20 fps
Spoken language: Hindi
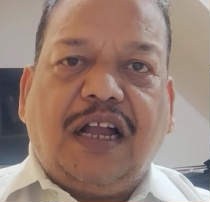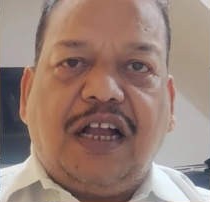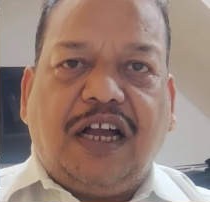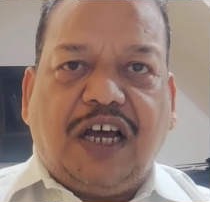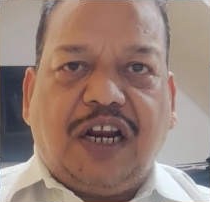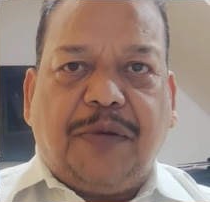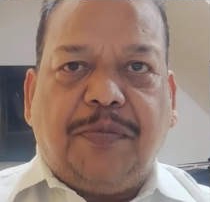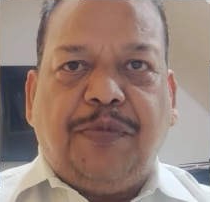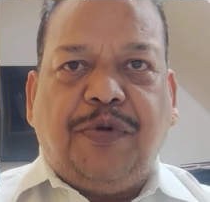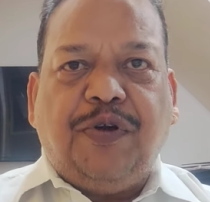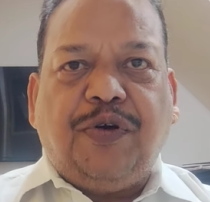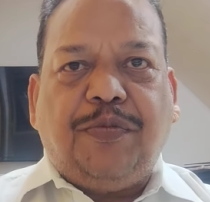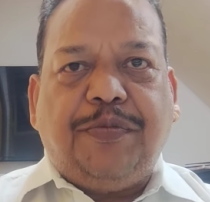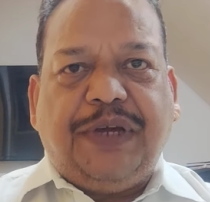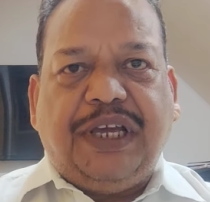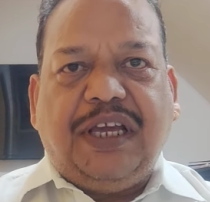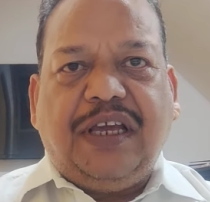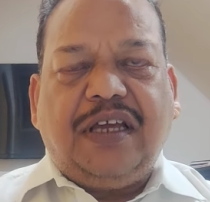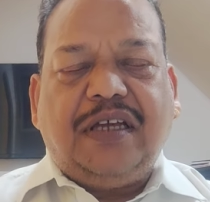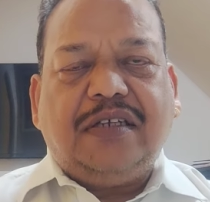गर्मियों
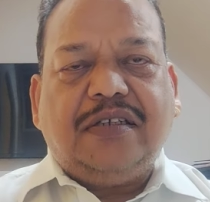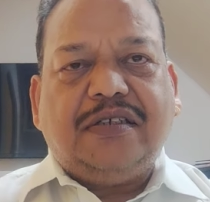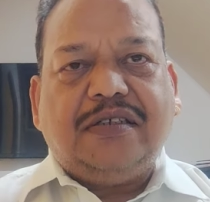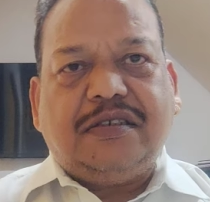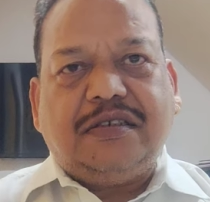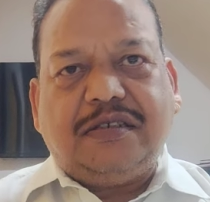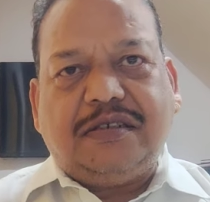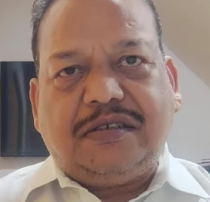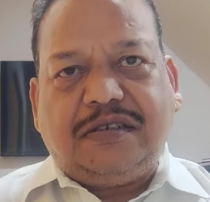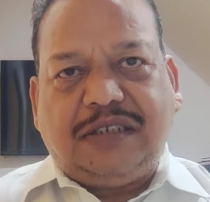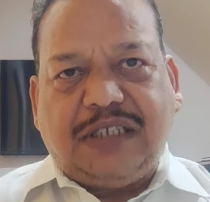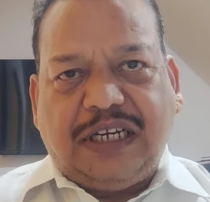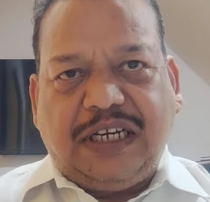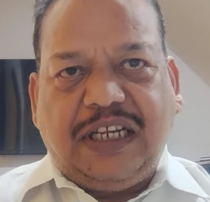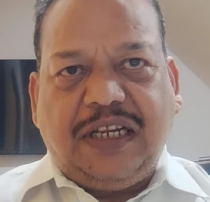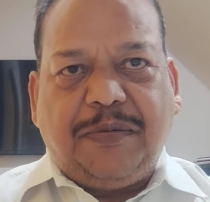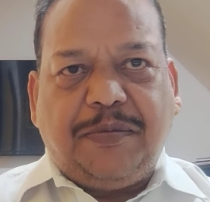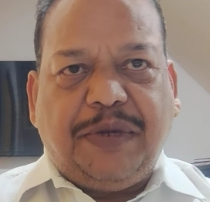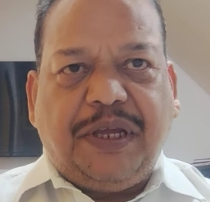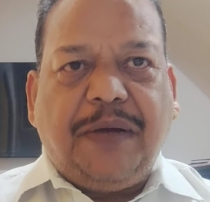में
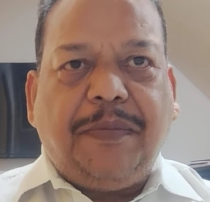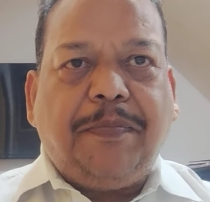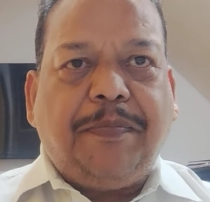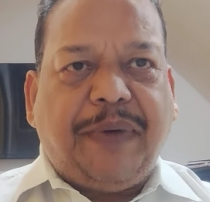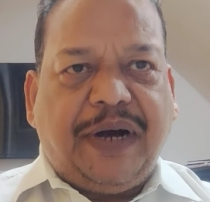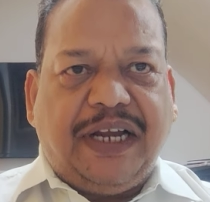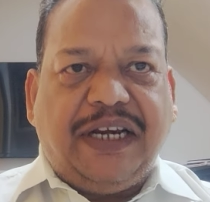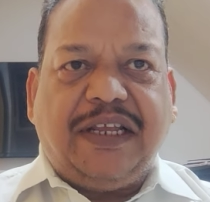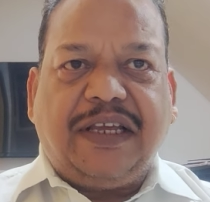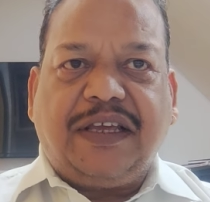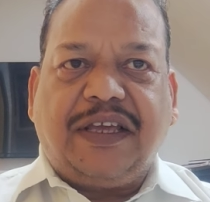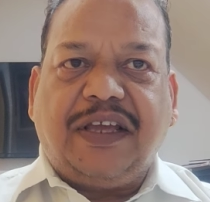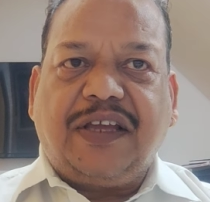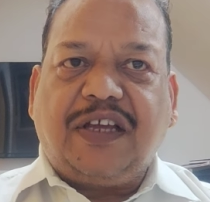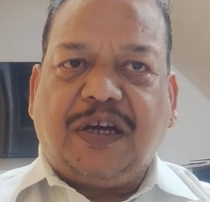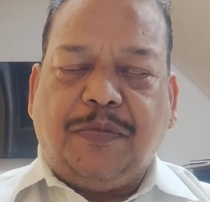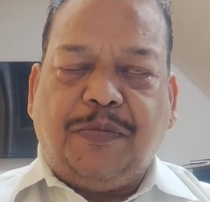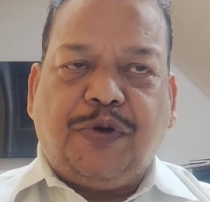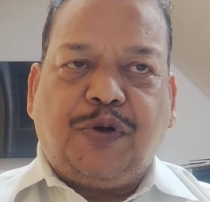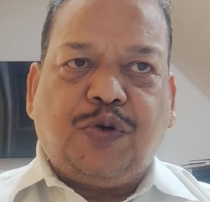शरीर में पानी की
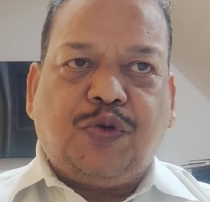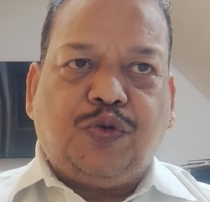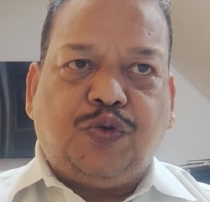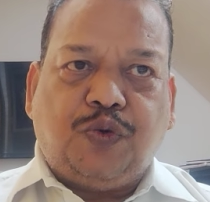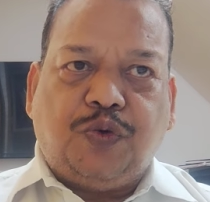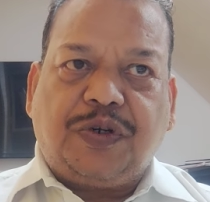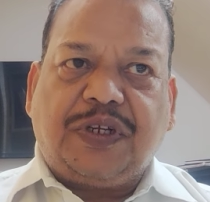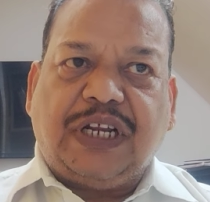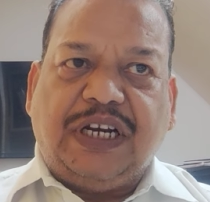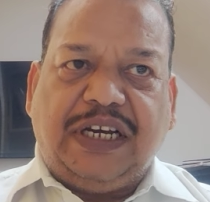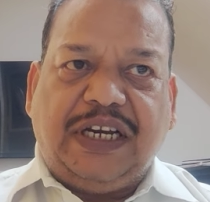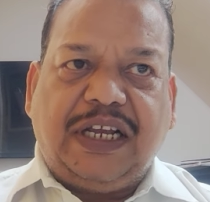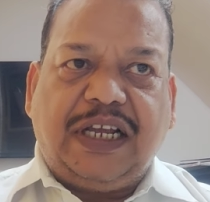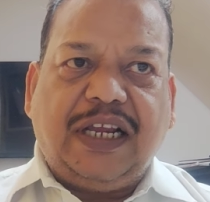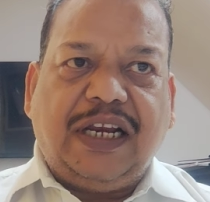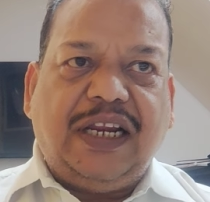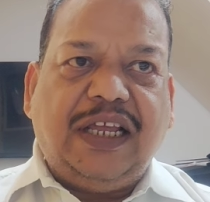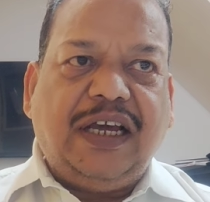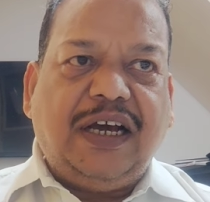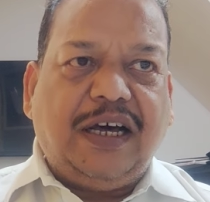कमी को दूर करने
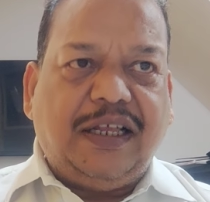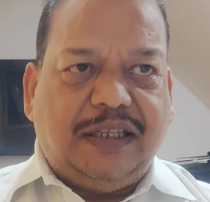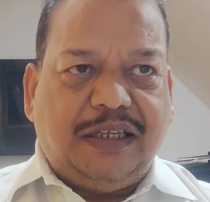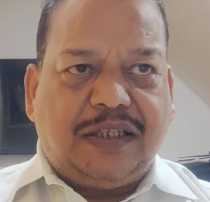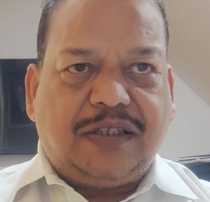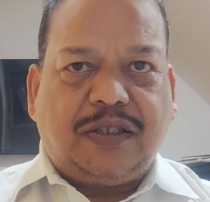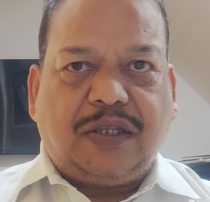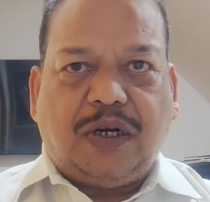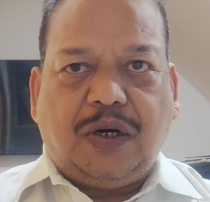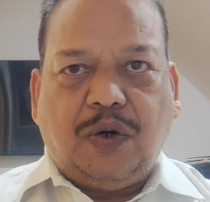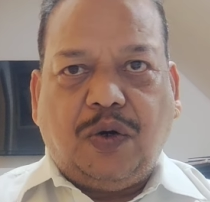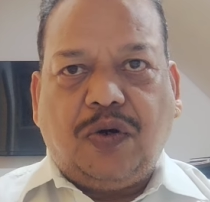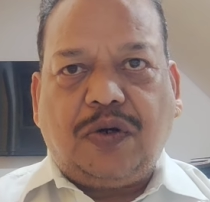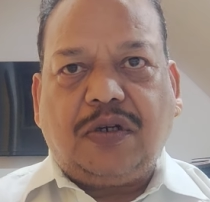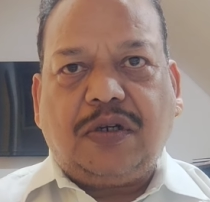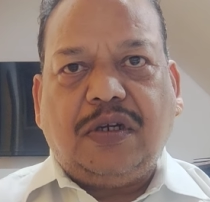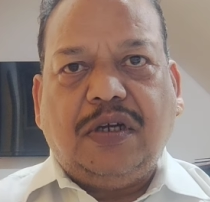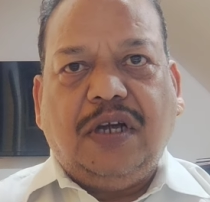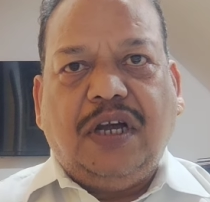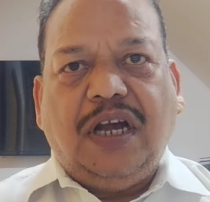के लिए अधिकतर लोग
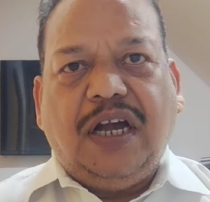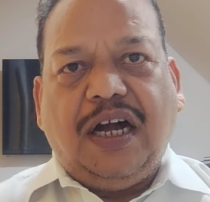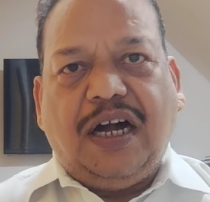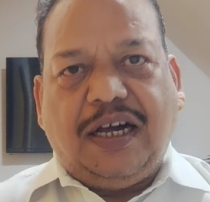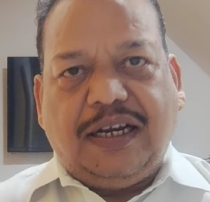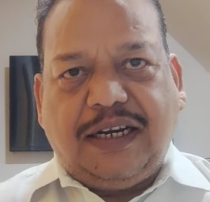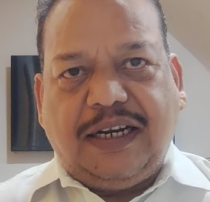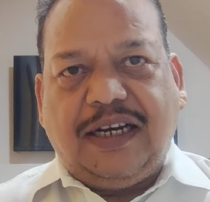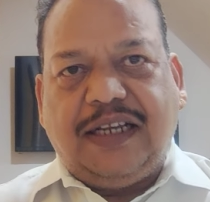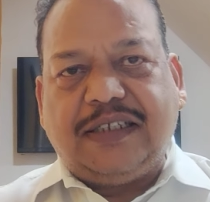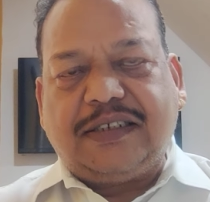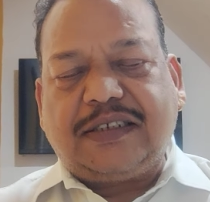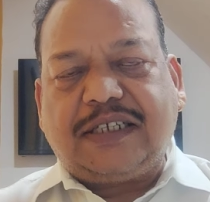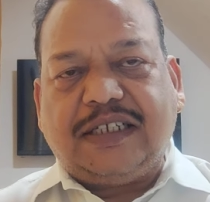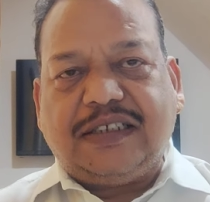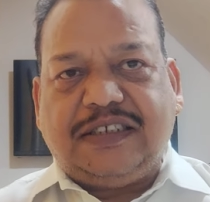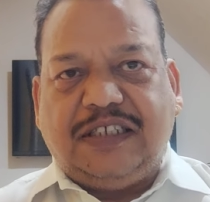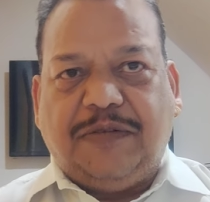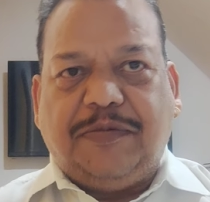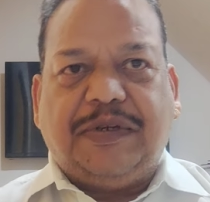अनानास
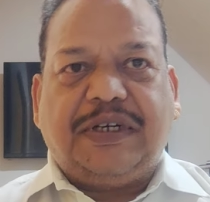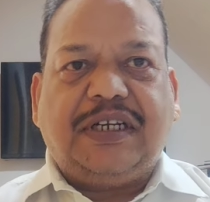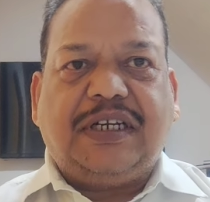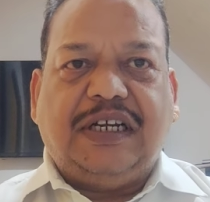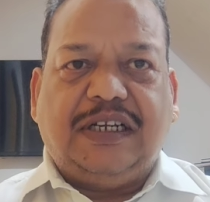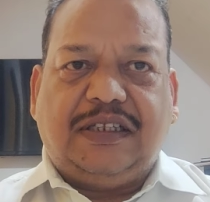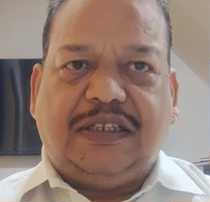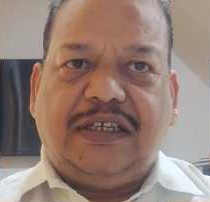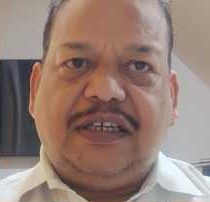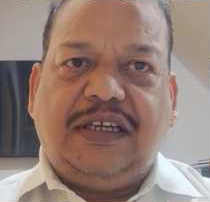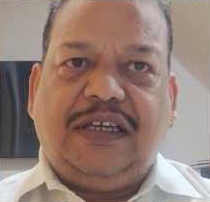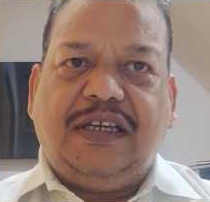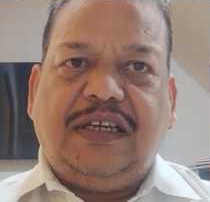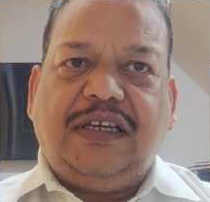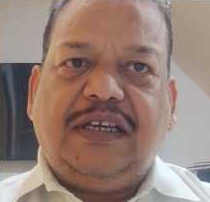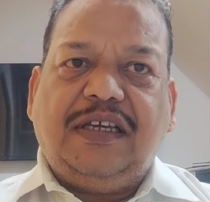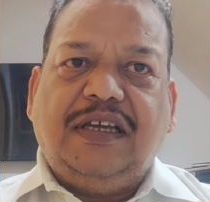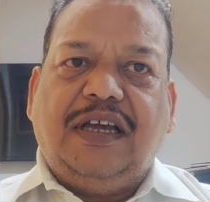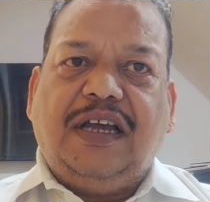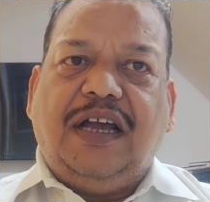का सेवन करते हैं
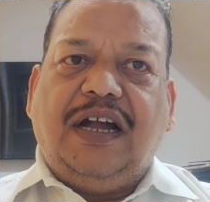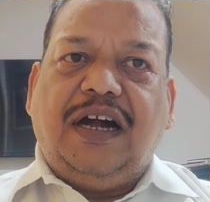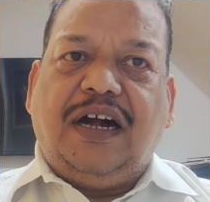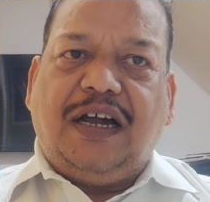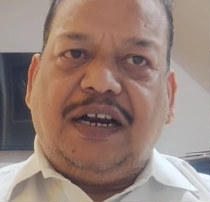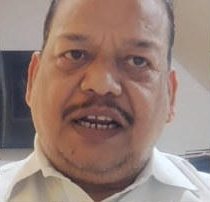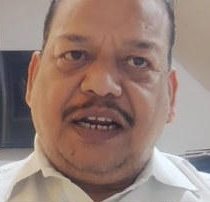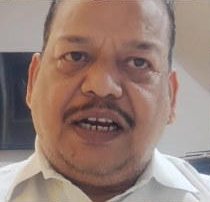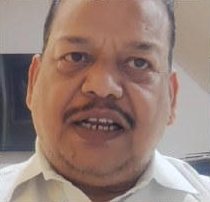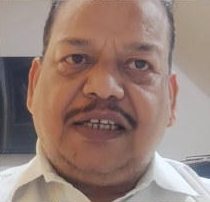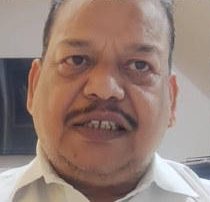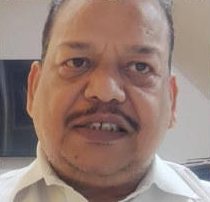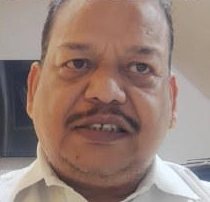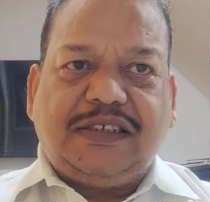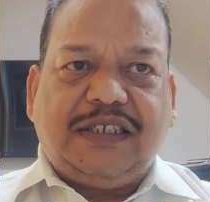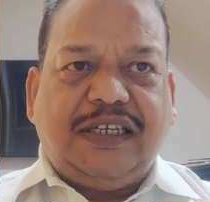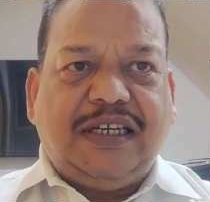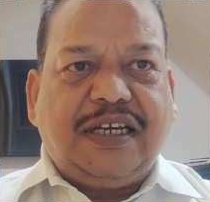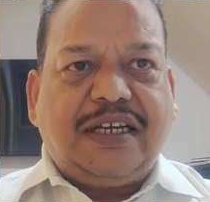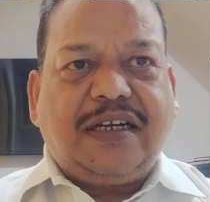
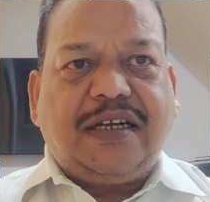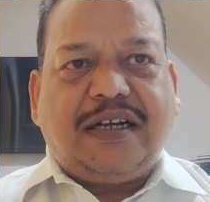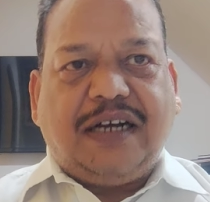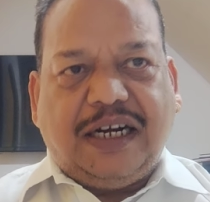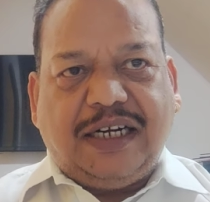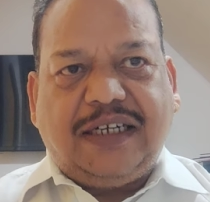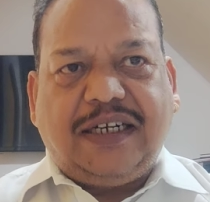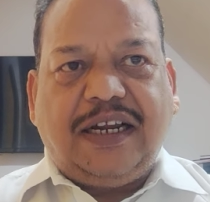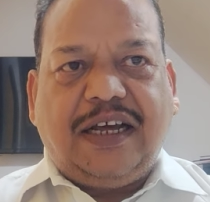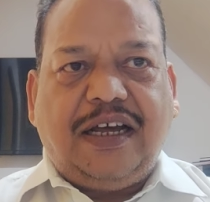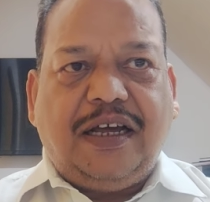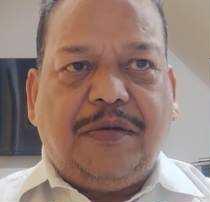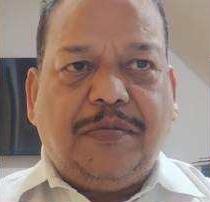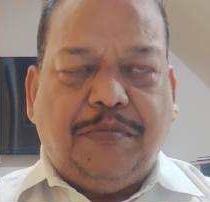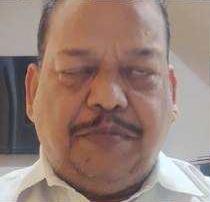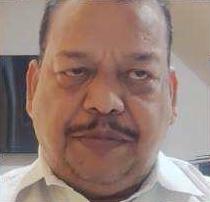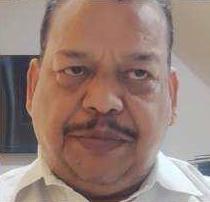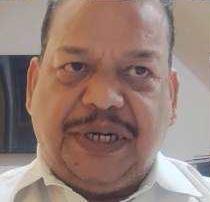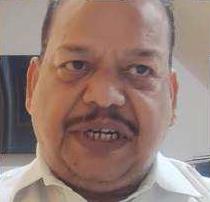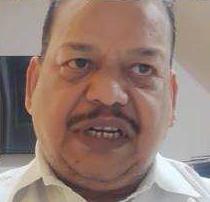अनानास एक खट्टा
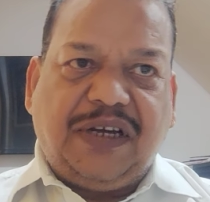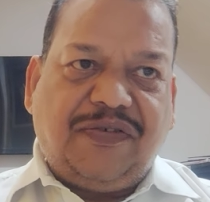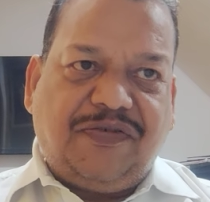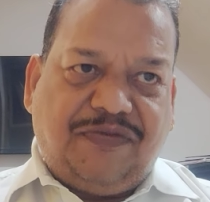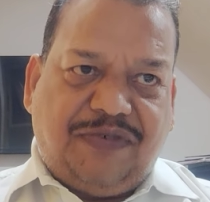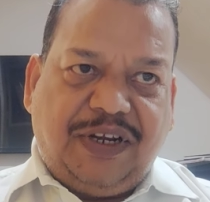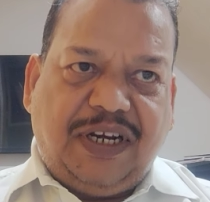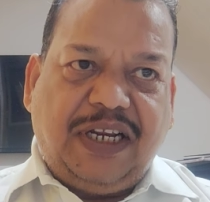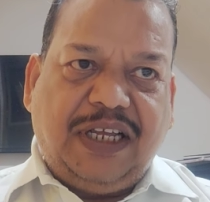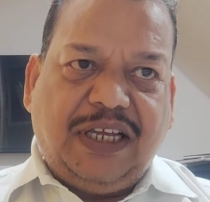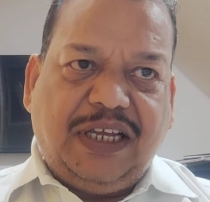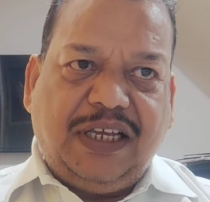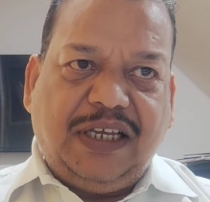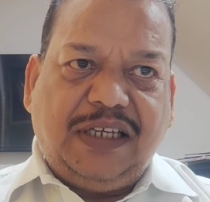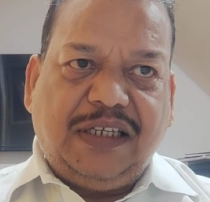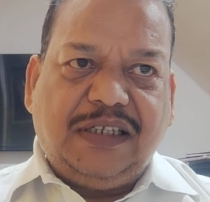मीठा फल है